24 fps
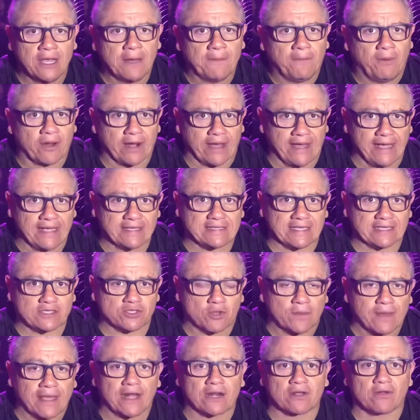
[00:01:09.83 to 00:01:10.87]
Por ahí se
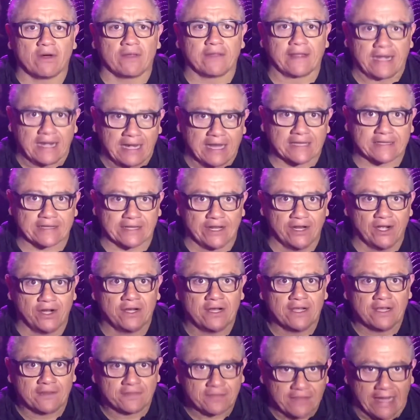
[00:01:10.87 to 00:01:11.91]
subió al cuadrilátero
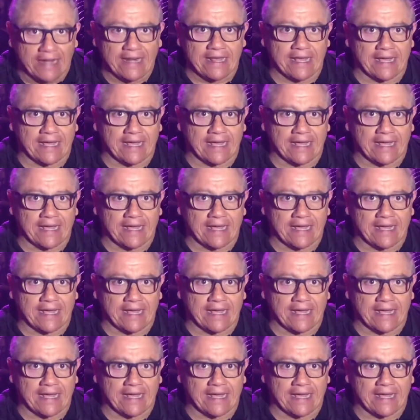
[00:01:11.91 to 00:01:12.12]
Dani